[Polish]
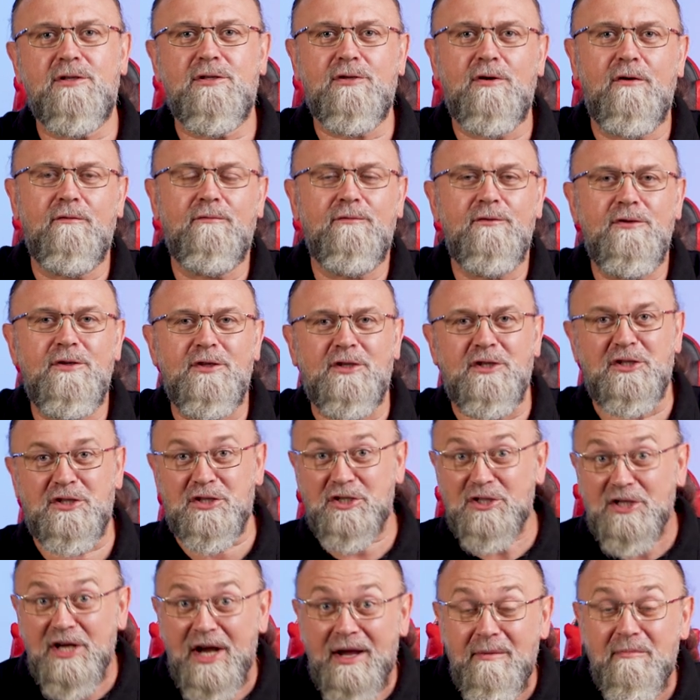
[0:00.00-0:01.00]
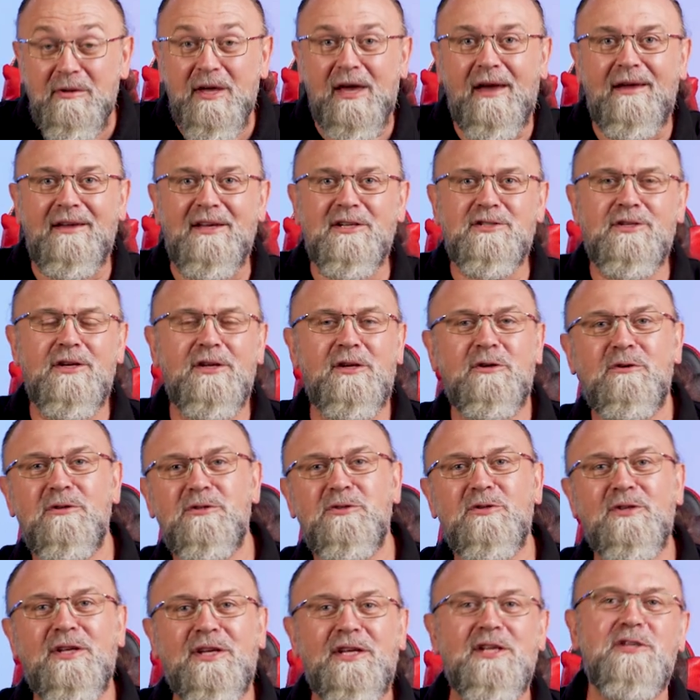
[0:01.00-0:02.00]
co w nich drzemie, jeżeli
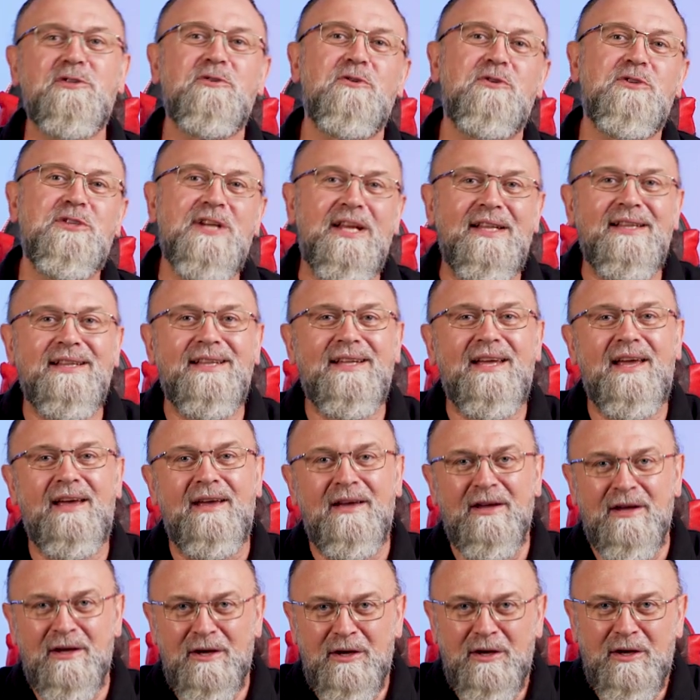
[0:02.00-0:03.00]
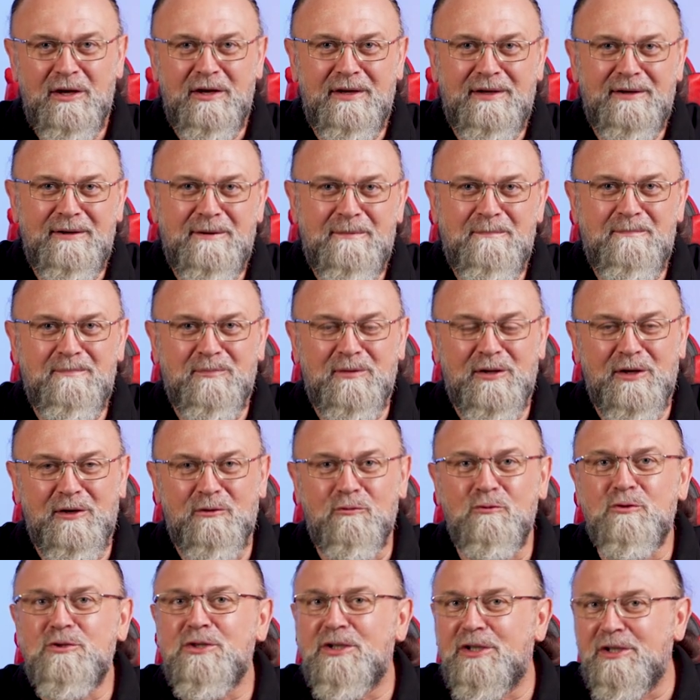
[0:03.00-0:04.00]
chodzi o takie codzienne um,
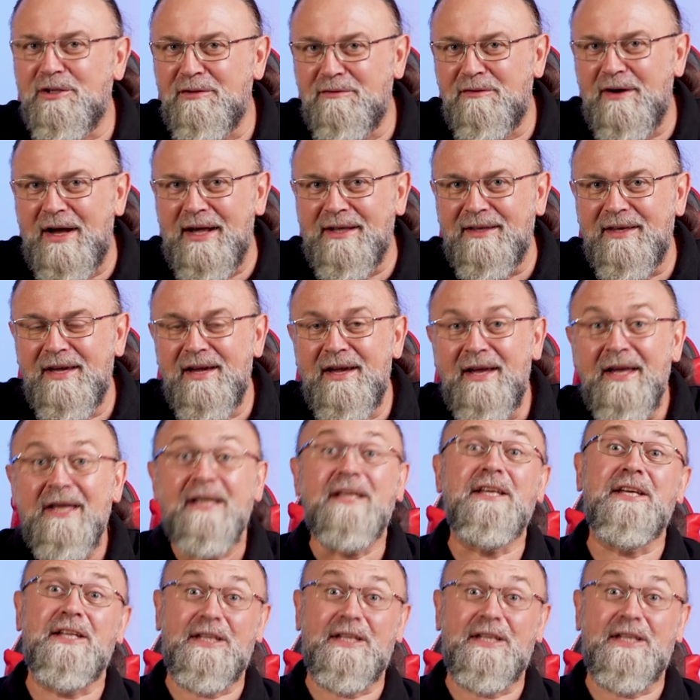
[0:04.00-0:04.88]
użytkowanie.